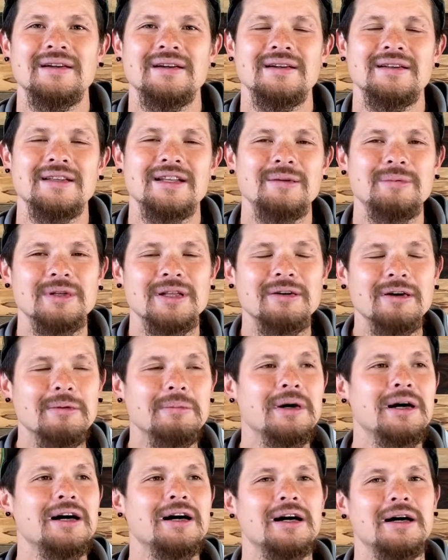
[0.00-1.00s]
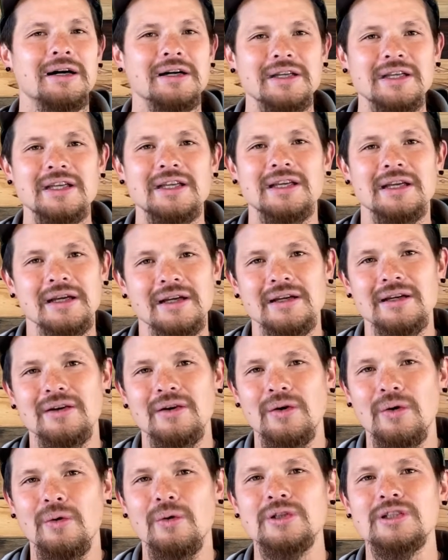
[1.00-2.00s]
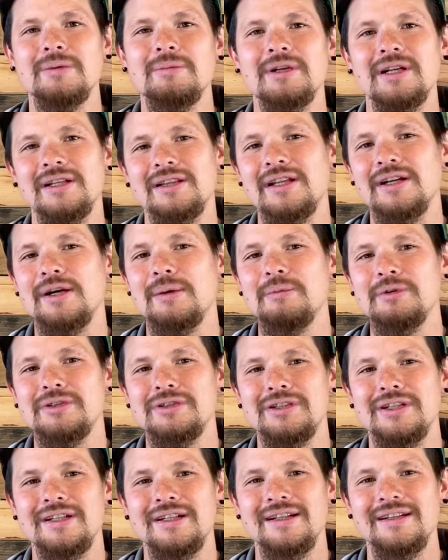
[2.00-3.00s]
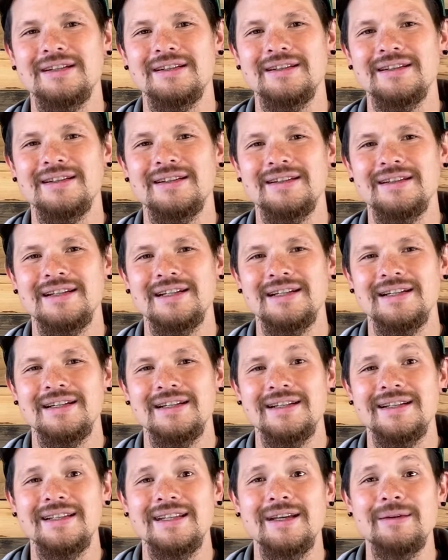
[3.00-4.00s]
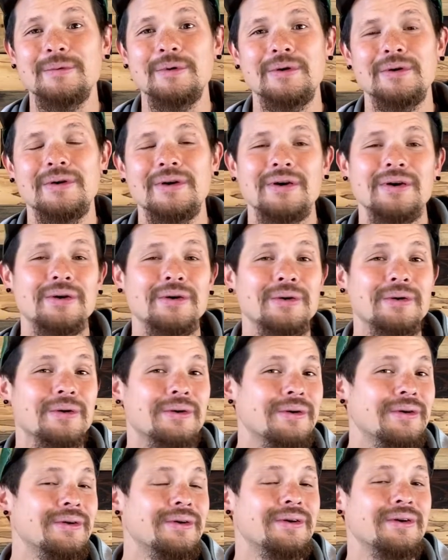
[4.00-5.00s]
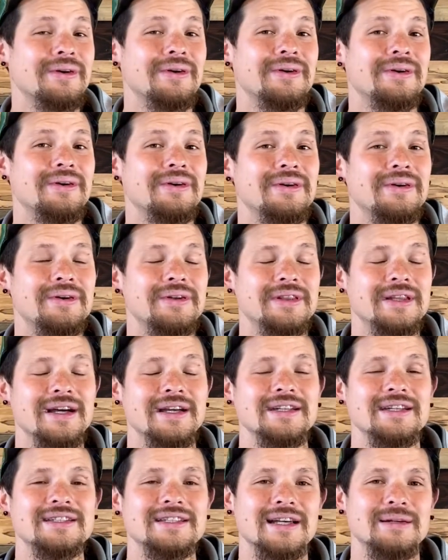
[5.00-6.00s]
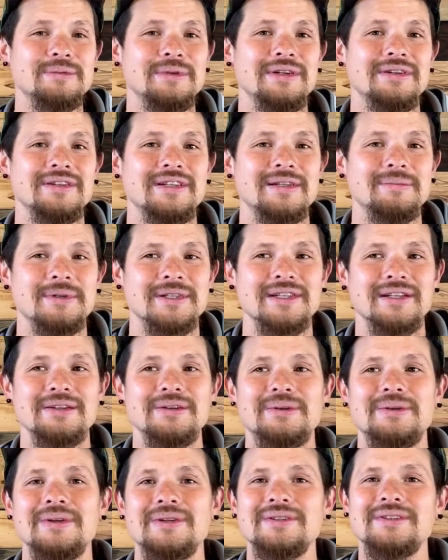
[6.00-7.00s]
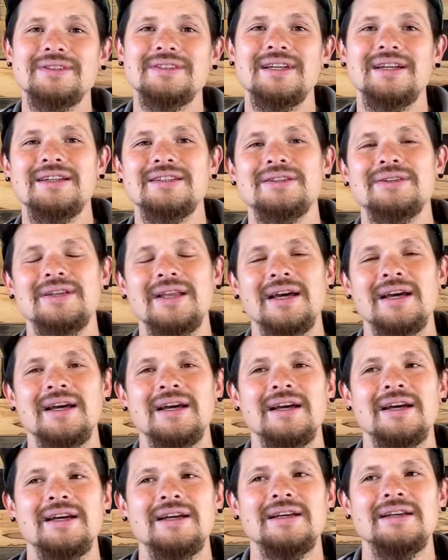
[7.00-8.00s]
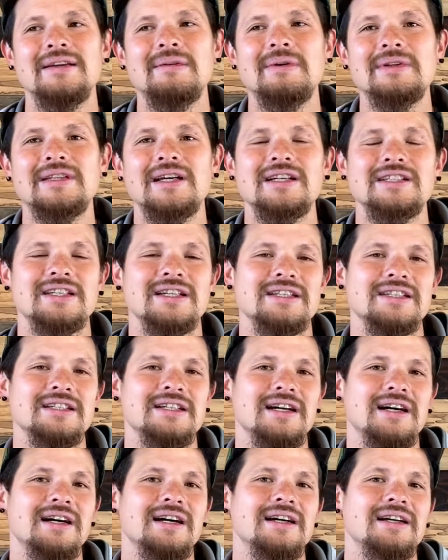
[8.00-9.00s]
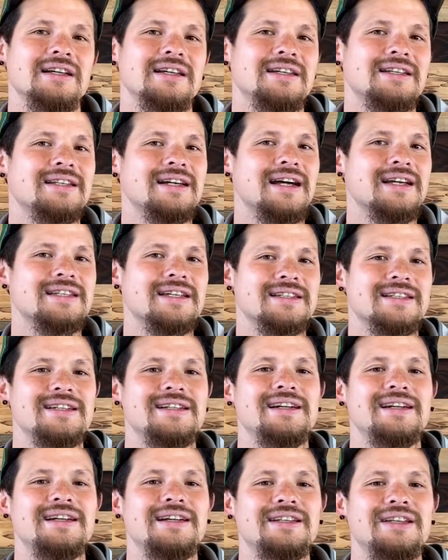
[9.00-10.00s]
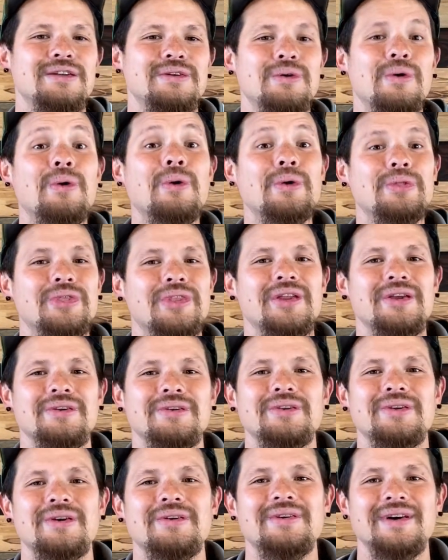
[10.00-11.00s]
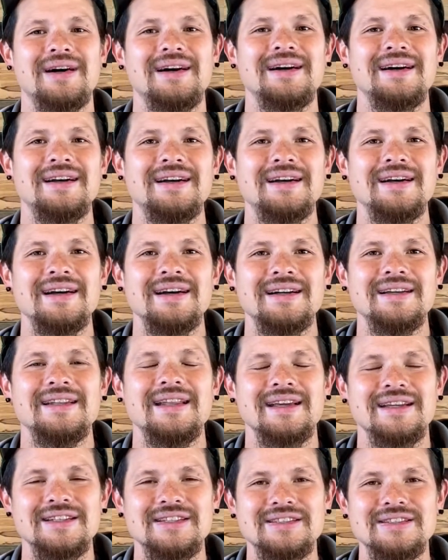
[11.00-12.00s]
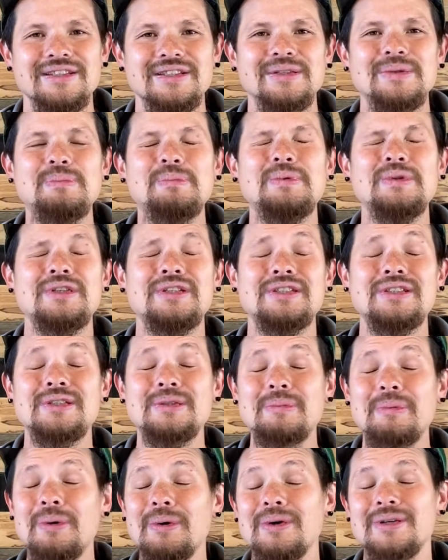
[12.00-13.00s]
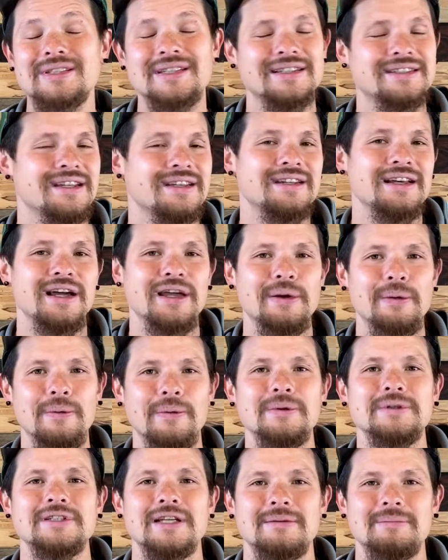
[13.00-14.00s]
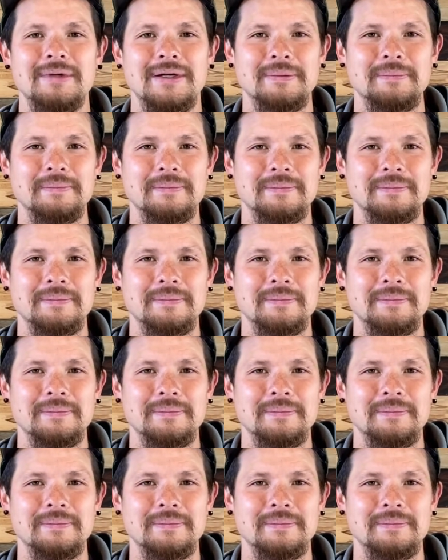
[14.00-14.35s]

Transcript: ダビデはまあいい王様だったかもしれない。でもここの第二サムエル記また残りの聖書で私たちが期待させられている王っていうのは、ね、失望させない王様